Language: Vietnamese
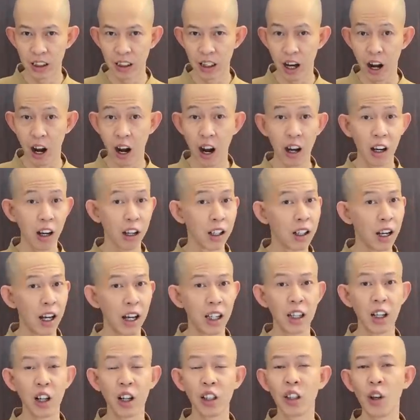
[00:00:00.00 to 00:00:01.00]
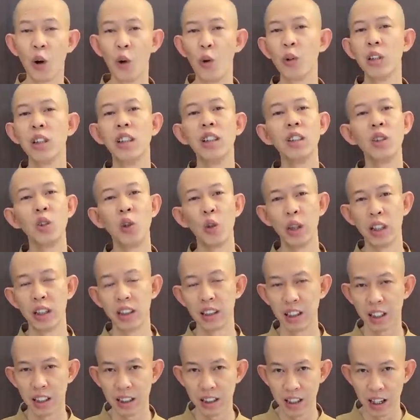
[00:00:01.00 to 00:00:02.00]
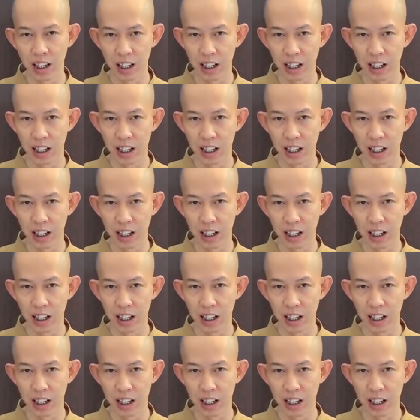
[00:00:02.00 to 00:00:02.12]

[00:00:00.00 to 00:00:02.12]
Họ có thể nói đủ thứ chuyện trên